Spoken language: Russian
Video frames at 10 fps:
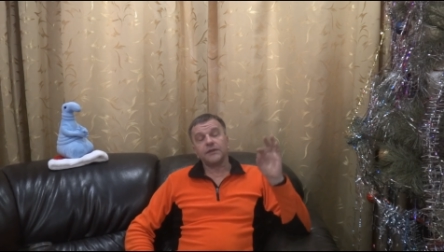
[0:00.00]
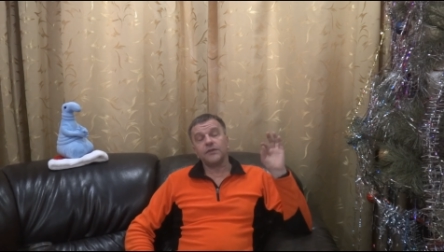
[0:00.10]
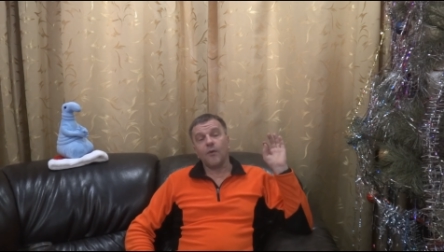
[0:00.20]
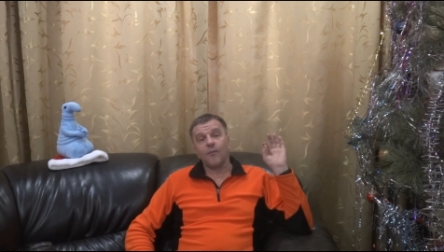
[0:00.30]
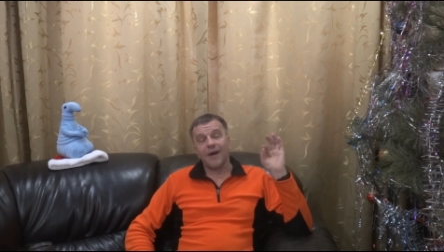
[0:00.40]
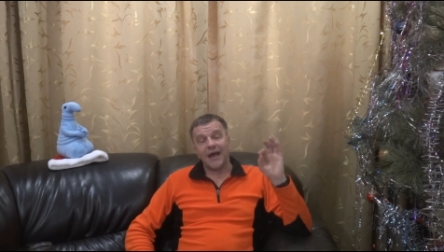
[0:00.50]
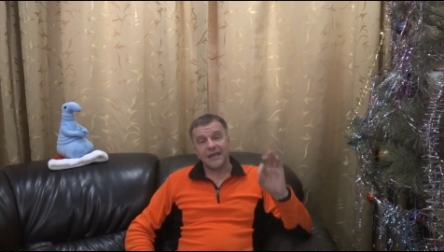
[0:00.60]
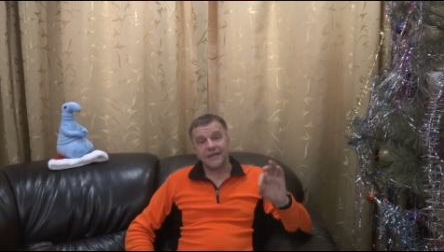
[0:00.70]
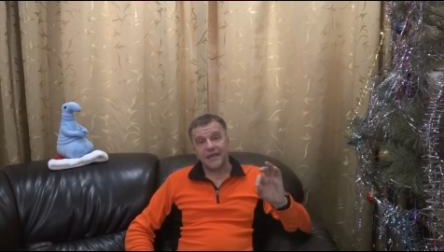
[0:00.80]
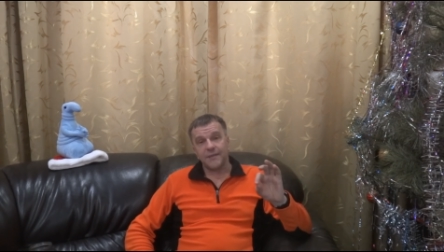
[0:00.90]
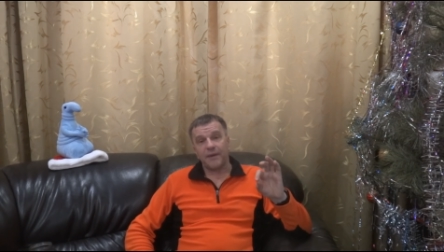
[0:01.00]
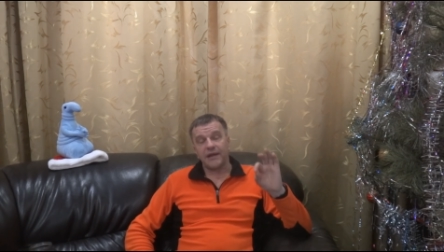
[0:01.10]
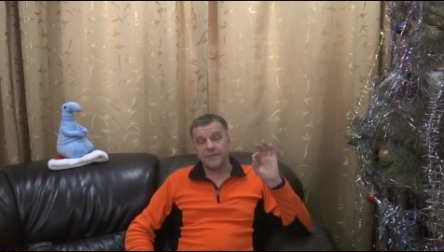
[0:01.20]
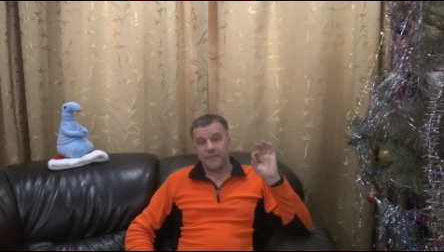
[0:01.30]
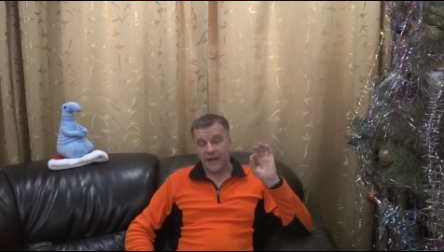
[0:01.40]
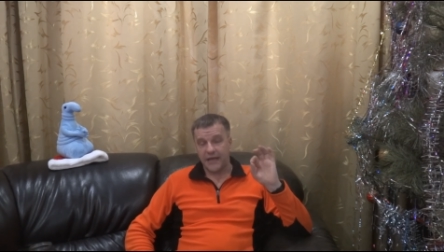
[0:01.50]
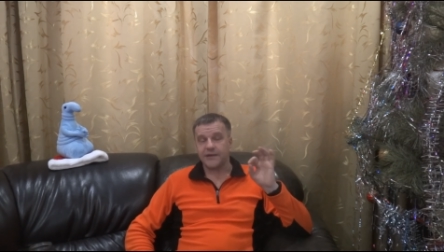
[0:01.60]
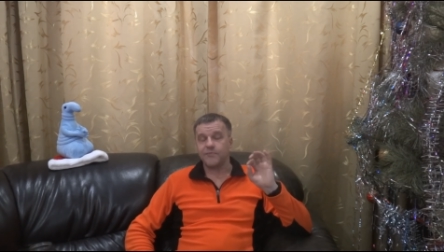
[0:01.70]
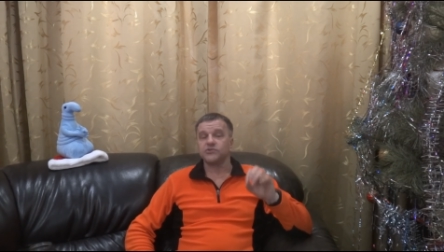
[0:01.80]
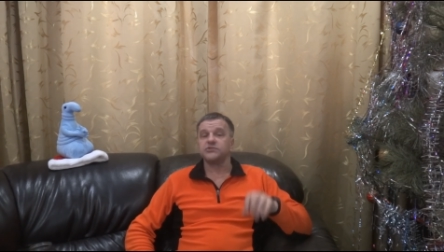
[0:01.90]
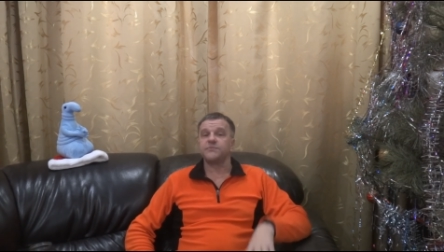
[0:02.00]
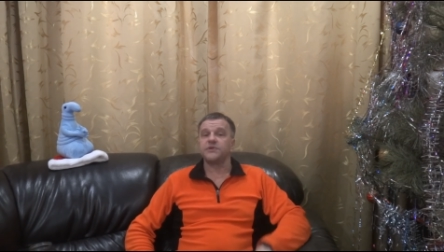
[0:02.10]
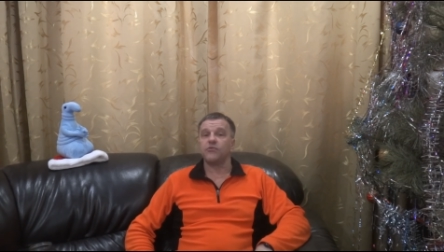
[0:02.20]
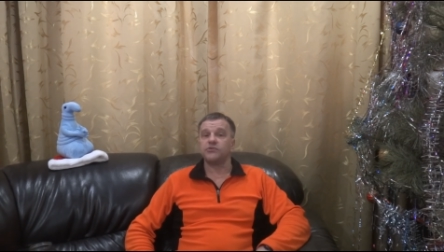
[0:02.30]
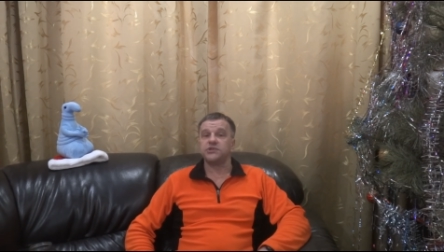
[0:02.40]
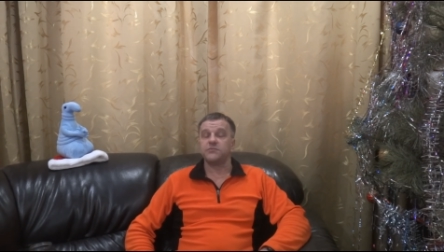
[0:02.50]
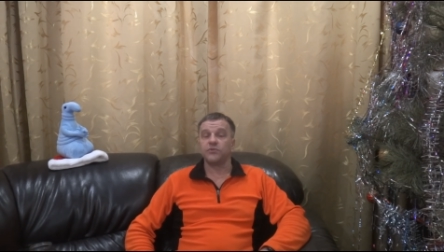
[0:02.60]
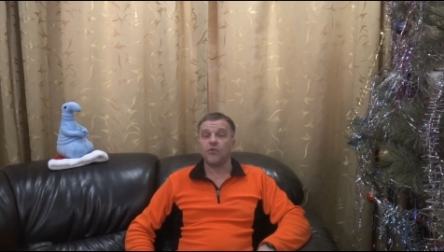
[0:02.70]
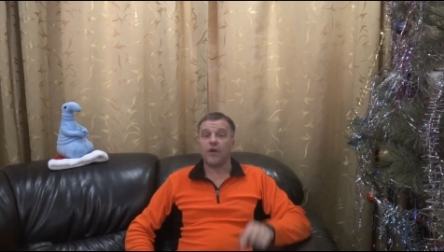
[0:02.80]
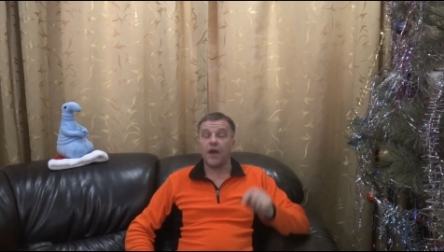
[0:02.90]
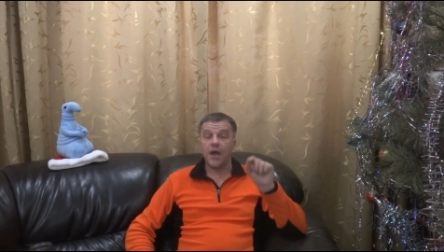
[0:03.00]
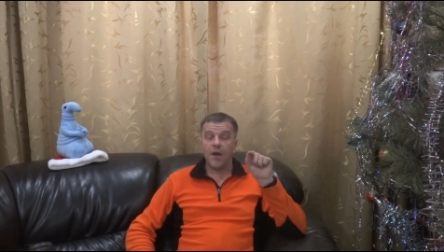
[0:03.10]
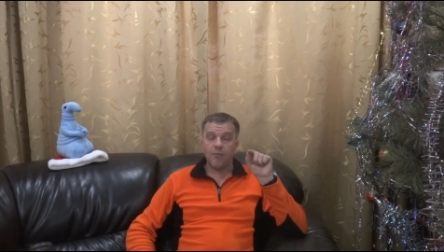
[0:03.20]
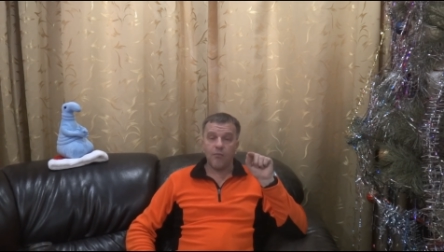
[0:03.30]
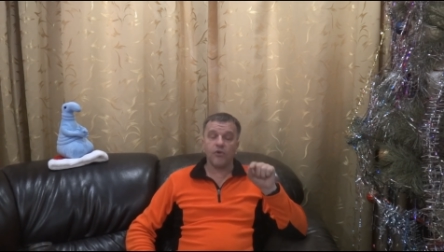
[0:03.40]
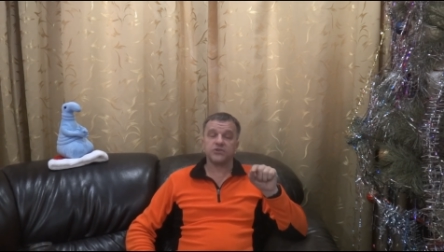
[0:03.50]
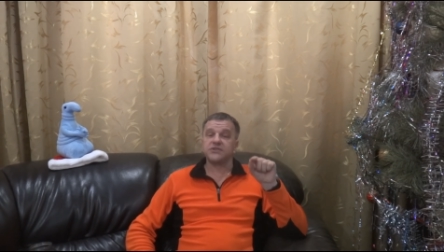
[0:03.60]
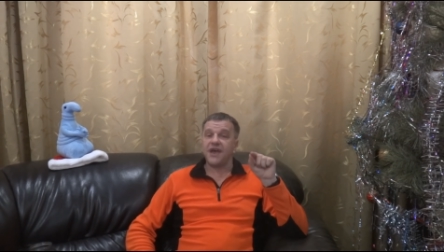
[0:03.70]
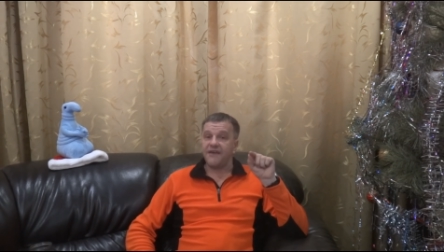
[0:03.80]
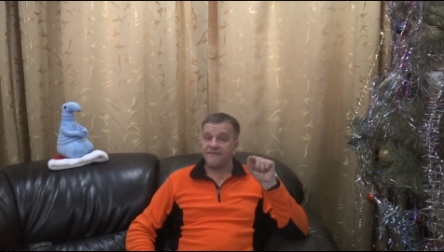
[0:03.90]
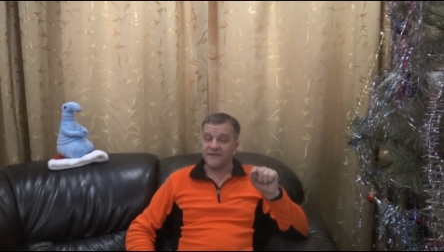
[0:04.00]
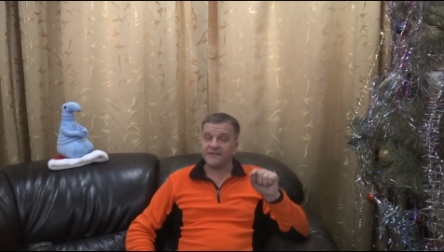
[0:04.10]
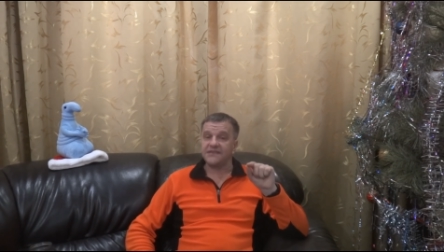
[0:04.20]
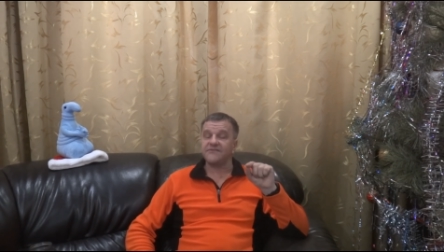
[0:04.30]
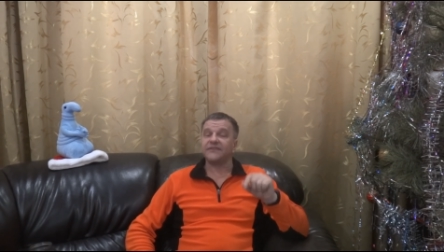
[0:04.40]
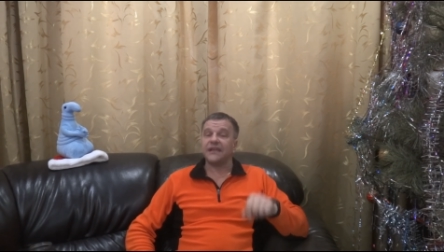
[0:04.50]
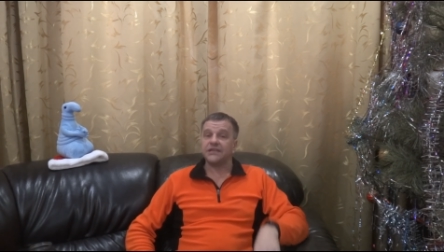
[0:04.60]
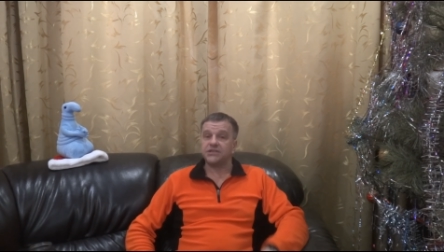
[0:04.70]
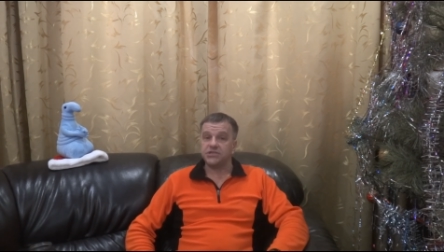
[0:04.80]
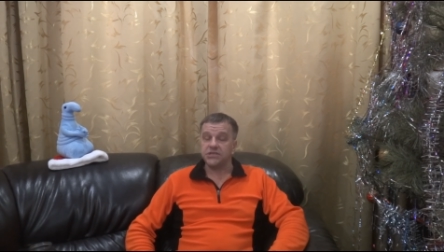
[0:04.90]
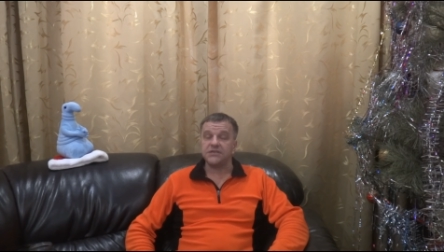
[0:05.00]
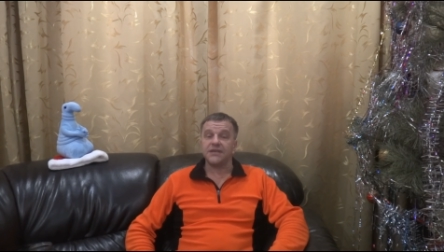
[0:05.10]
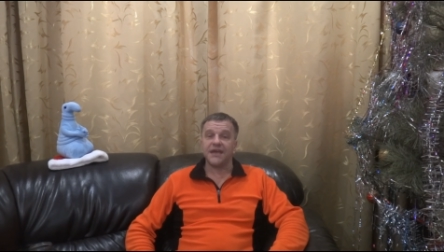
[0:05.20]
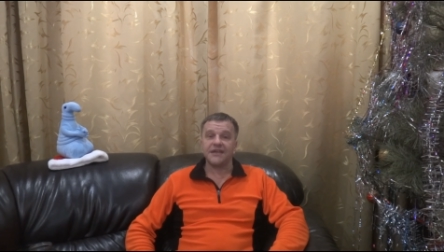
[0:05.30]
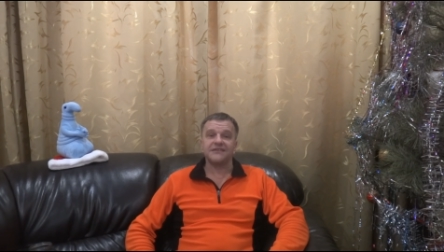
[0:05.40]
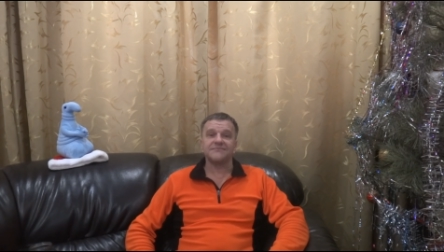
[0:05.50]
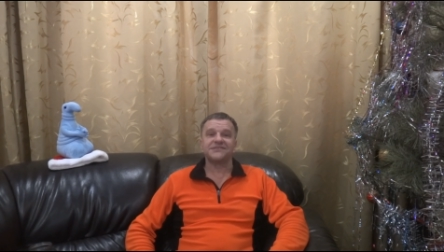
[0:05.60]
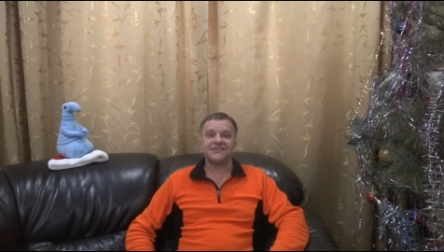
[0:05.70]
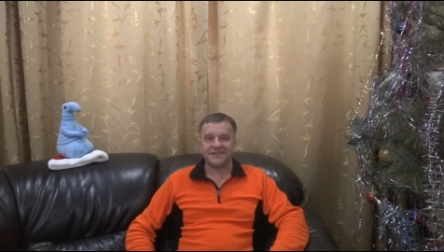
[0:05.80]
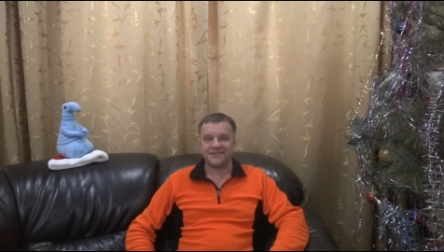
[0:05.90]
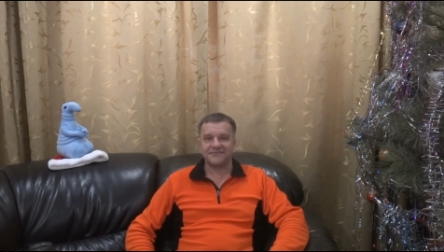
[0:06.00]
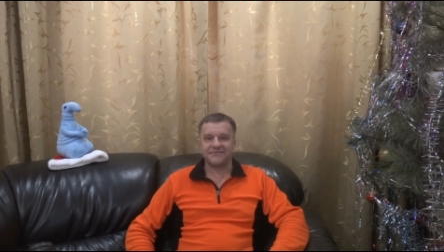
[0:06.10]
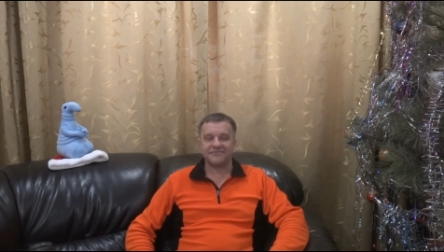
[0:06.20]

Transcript: но маленькие полипы, а их может быть очень много, можно эффективно лечить этим средством.